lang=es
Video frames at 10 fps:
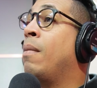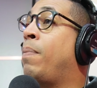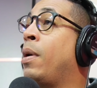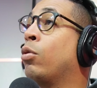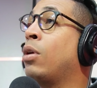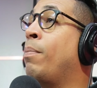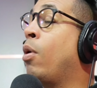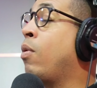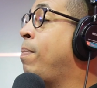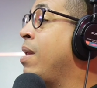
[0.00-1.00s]
Pero
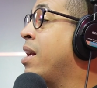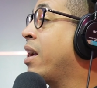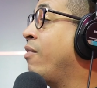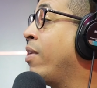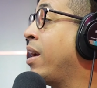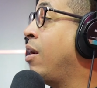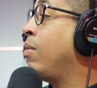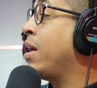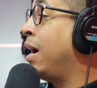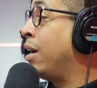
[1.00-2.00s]
tampoco explica que fue que la
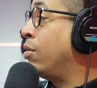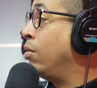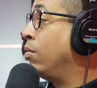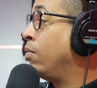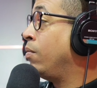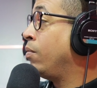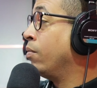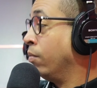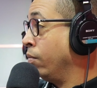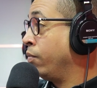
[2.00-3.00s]
obligaron.
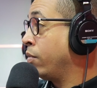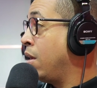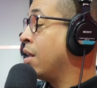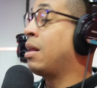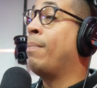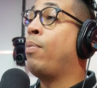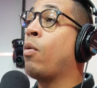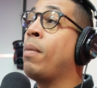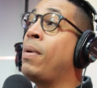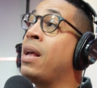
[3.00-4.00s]
¿Mm?
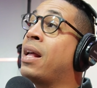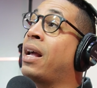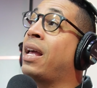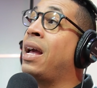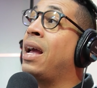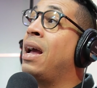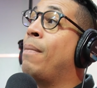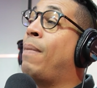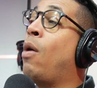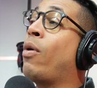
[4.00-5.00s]
Tampoco explica que
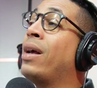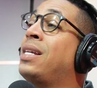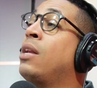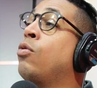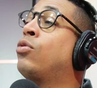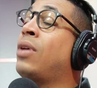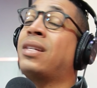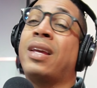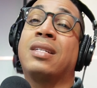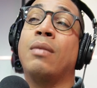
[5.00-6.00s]
bajo qué
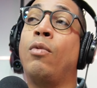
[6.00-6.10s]
circunstancias ella se